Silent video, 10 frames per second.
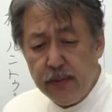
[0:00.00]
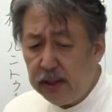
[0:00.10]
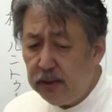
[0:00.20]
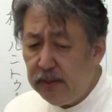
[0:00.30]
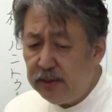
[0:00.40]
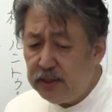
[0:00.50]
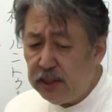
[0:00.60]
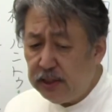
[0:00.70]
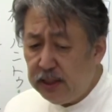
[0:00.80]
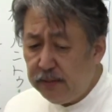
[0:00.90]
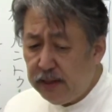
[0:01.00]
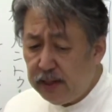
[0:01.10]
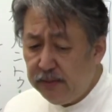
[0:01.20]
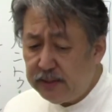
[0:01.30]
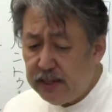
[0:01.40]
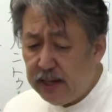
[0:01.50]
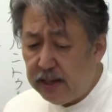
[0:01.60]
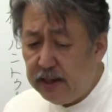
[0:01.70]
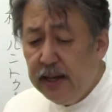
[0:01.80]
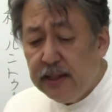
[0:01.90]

い丸々した手ではありません。